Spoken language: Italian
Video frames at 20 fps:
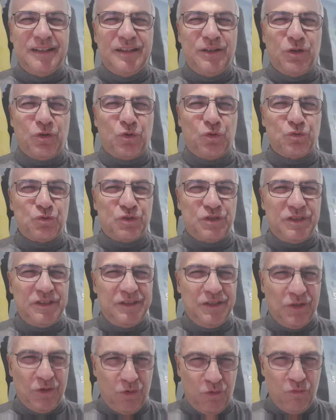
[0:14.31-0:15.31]
lo
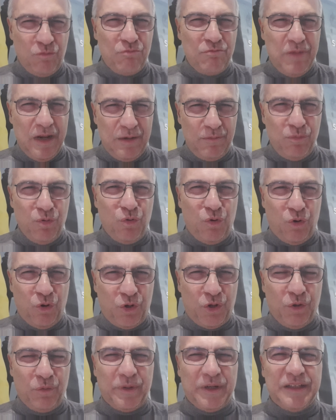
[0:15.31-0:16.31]
considero un bel buco
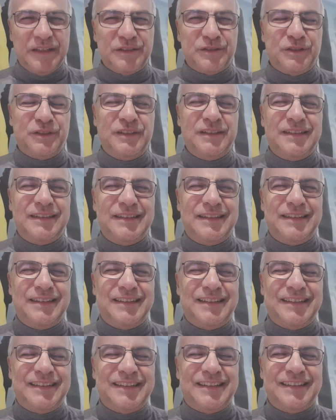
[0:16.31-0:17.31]
che ho preso.
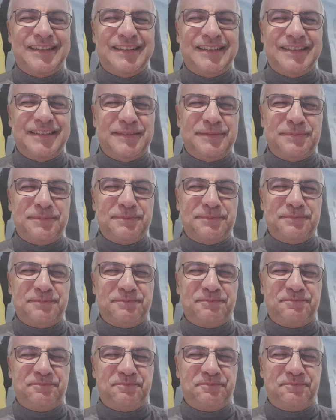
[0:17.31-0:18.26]
Ehm,